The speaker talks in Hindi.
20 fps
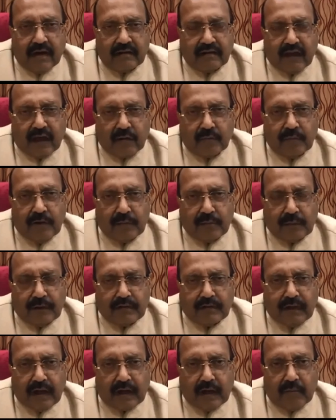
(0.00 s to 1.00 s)
अगर धर्म
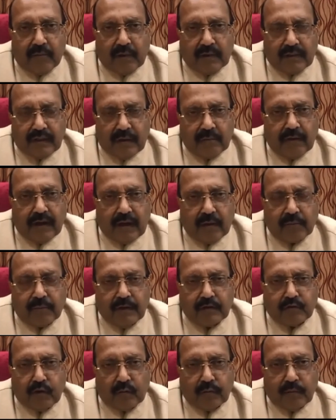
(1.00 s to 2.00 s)
निरपेक्षता का मतलब है
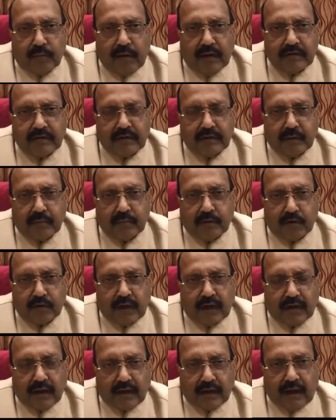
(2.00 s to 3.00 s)
अपने स्वाभिमान से
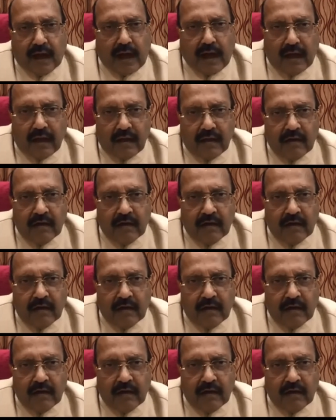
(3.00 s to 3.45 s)
समझौता करना